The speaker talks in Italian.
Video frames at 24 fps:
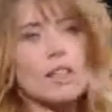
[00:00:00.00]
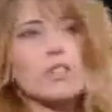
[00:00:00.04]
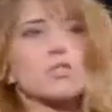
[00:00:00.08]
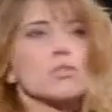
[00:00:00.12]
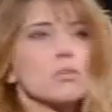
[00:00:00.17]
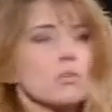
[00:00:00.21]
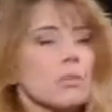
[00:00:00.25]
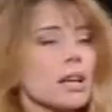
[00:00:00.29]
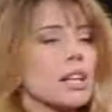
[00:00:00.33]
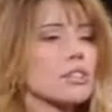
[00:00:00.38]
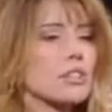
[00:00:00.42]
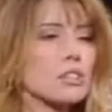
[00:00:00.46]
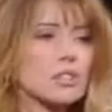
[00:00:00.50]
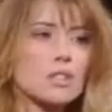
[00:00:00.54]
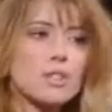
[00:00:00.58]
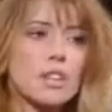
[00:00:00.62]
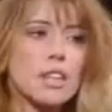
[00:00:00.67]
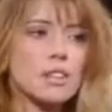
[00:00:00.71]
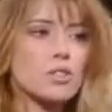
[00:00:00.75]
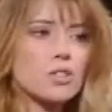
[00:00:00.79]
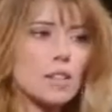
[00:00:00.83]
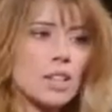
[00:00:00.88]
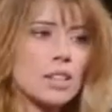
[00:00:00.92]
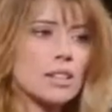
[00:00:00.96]
che, insomma, che ci
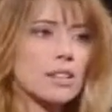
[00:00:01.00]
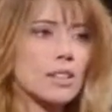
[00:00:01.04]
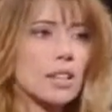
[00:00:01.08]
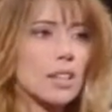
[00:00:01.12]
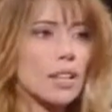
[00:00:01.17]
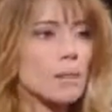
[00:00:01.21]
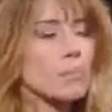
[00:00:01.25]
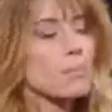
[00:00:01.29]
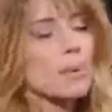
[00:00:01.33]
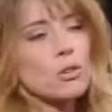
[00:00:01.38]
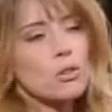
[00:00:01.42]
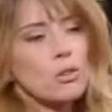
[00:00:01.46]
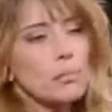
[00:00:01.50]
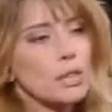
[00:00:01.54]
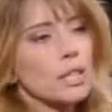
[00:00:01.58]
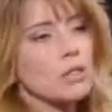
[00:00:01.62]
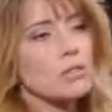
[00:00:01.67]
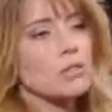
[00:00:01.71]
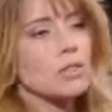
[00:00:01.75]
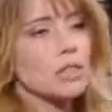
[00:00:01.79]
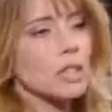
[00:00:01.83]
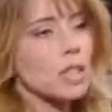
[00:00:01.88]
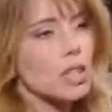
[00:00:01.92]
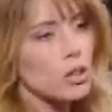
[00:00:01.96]
sia gente che
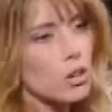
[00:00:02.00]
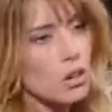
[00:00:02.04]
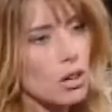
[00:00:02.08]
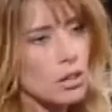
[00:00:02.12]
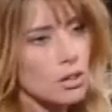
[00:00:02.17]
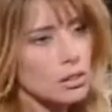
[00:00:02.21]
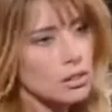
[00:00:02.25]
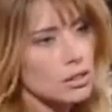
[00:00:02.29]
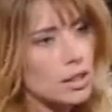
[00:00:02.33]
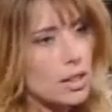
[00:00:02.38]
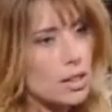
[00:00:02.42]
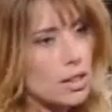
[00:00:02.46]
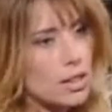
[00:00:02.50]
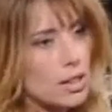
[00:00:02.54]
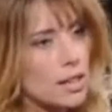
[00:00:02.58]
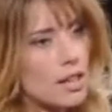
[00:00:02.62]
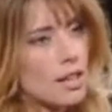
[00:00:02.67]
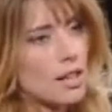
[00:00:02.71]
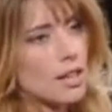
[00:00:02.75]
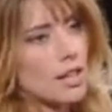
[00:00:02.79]
perlomeno ti ricorda